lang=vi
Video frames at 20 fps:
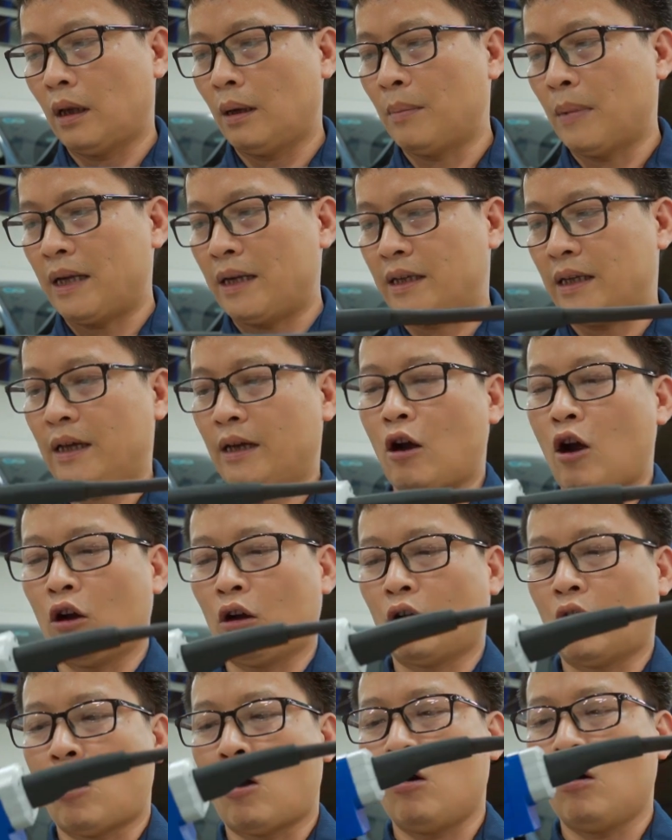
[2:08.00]
thì mình chỉ
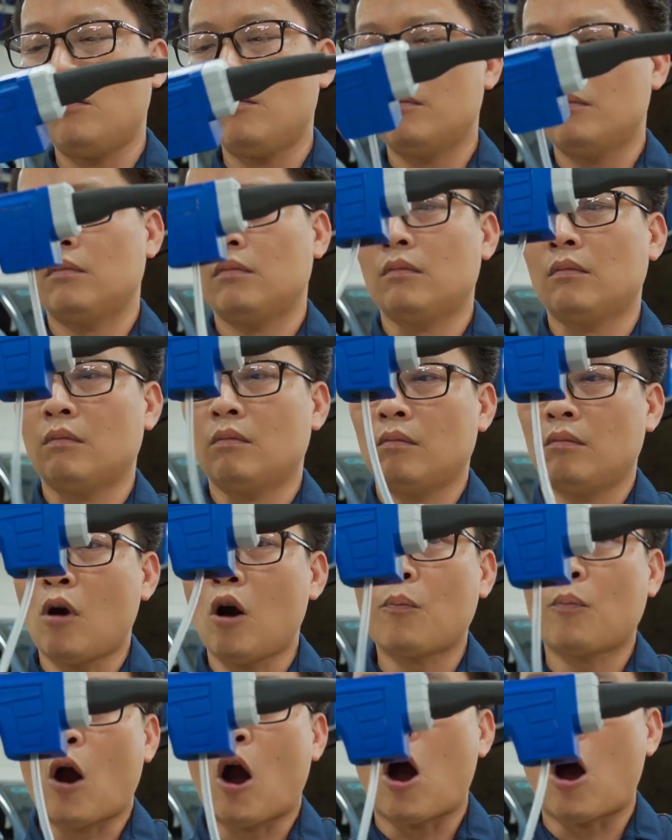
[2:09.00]
còn có
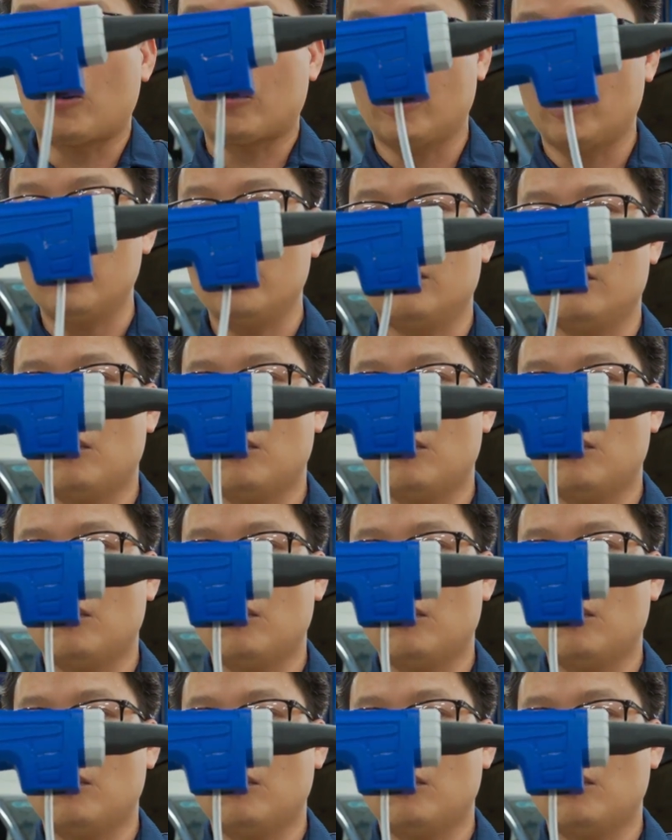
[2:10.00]
bóp cò thôi.